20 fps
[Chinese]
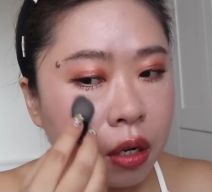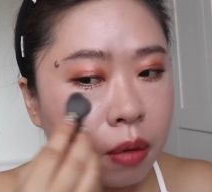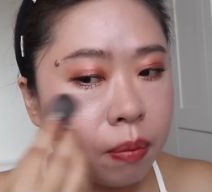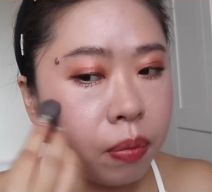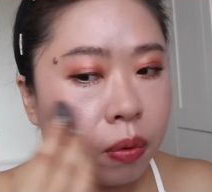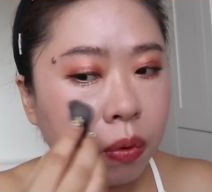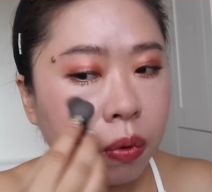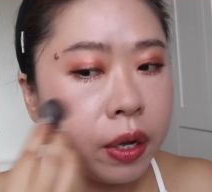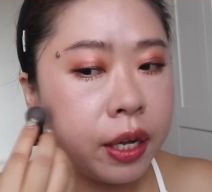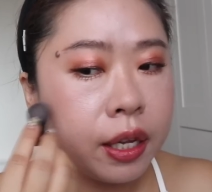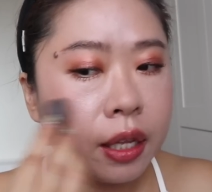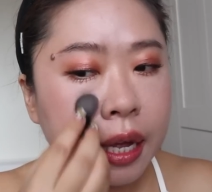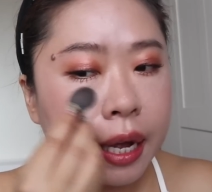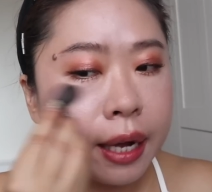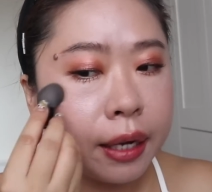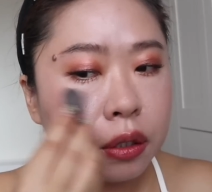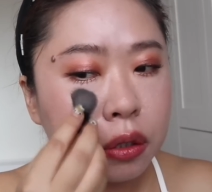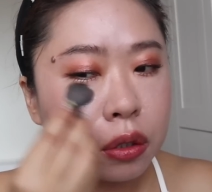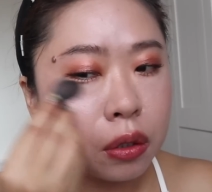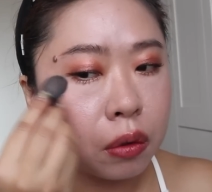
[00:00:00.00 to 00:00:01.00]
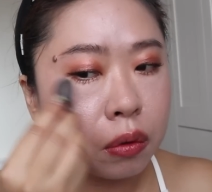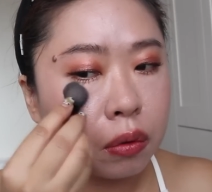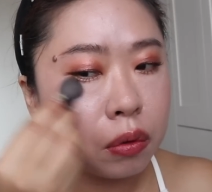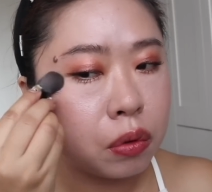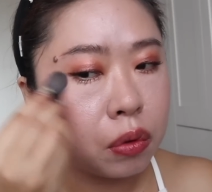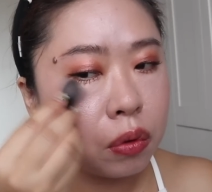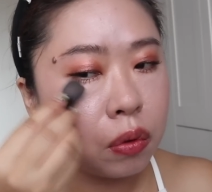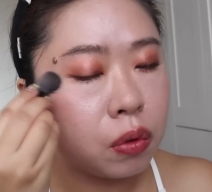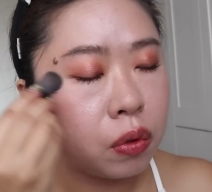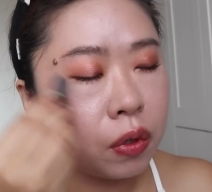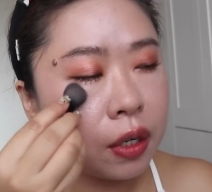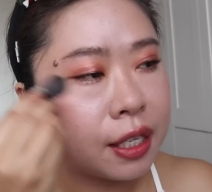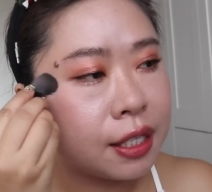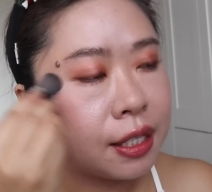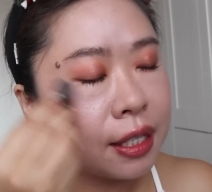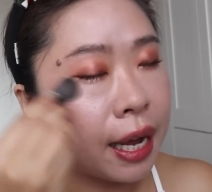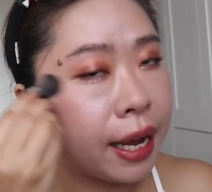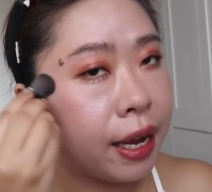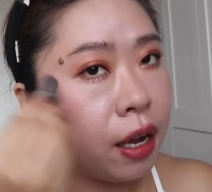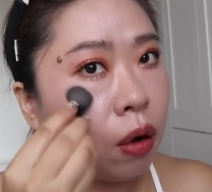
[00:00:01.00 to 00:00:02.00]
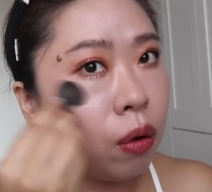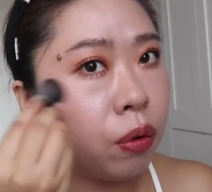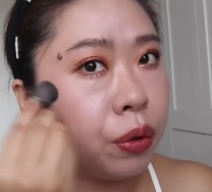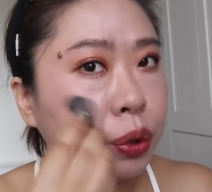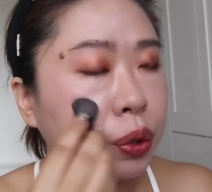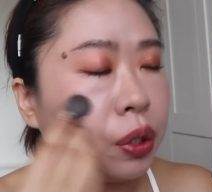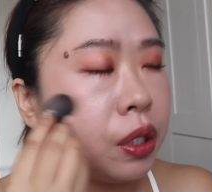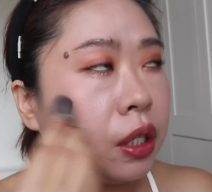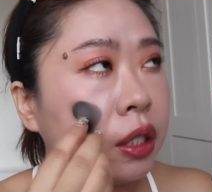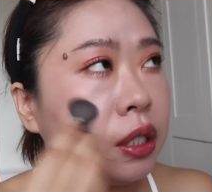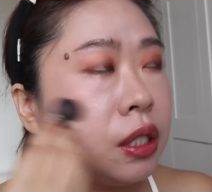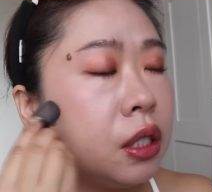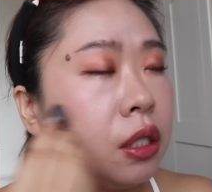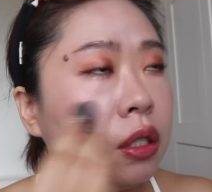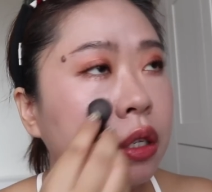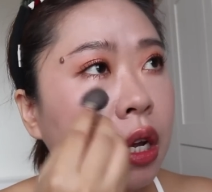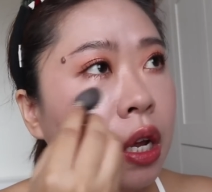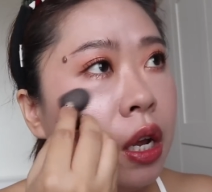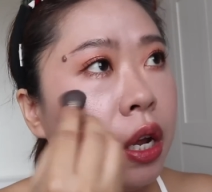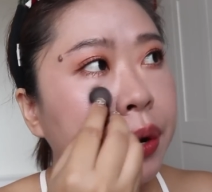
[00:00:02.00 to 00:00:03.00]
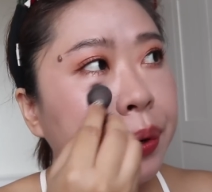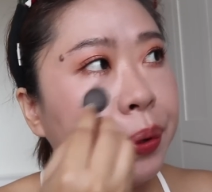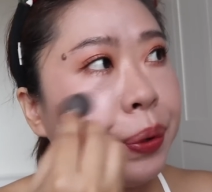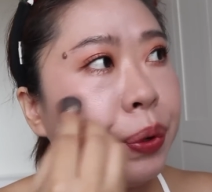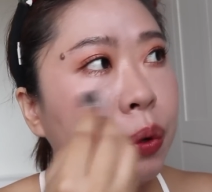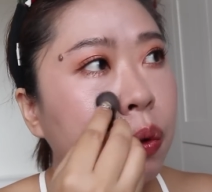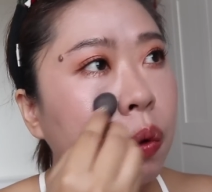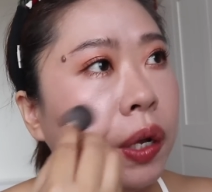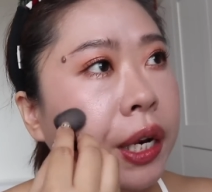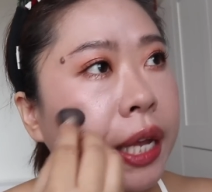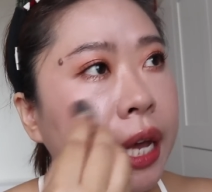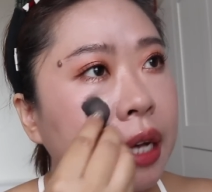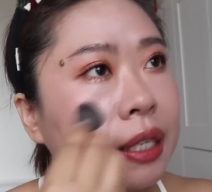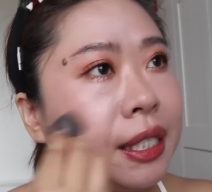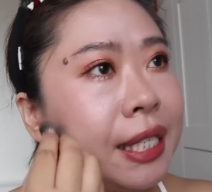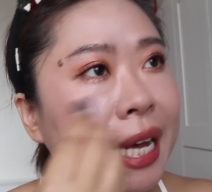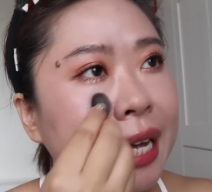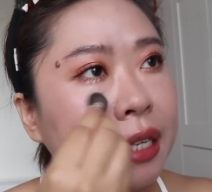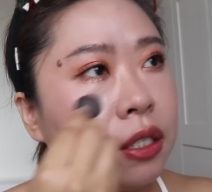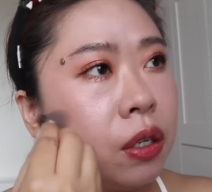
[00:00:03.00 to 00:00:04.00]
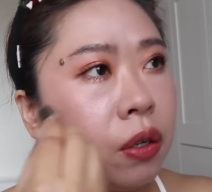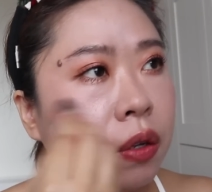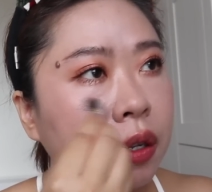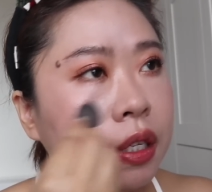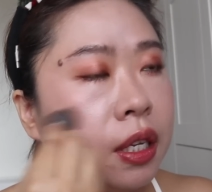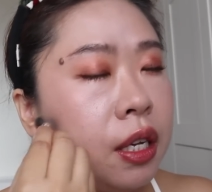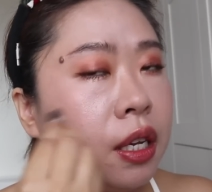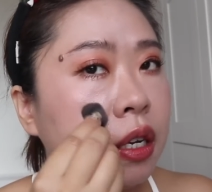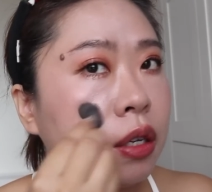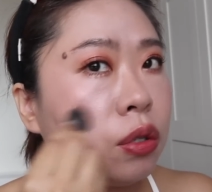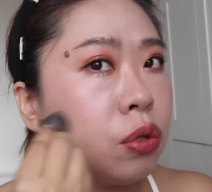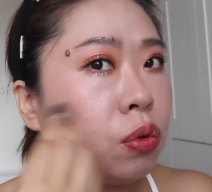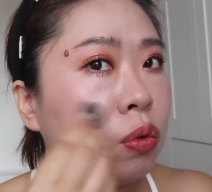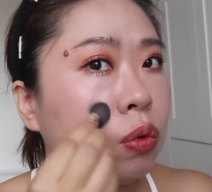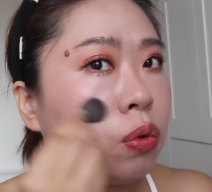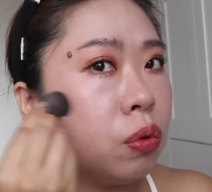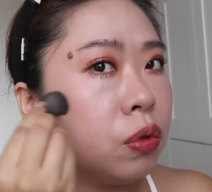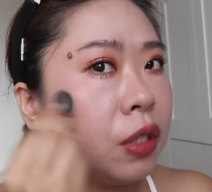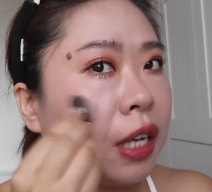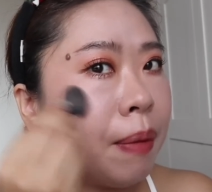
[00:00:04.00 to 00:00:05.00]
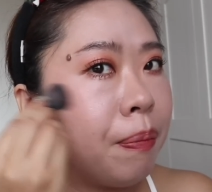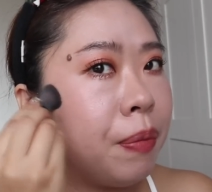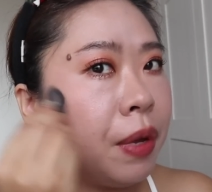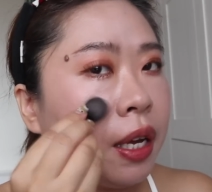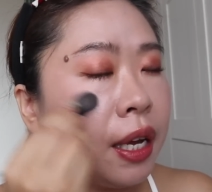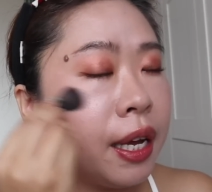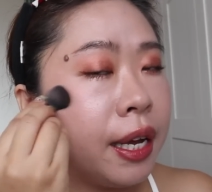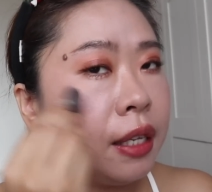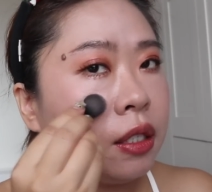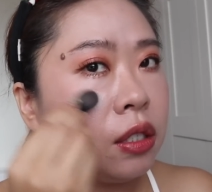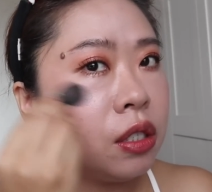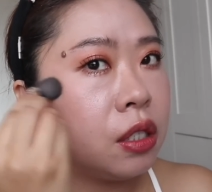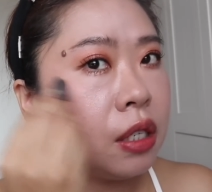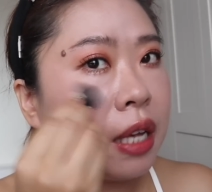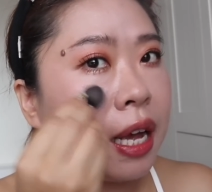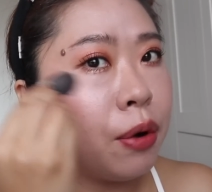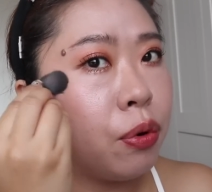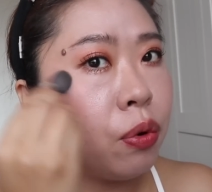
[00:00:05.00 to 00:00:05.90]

不会太重。苏酷的腮红，我觉得是如果你要下手的第一个苏酷产品可以试啊。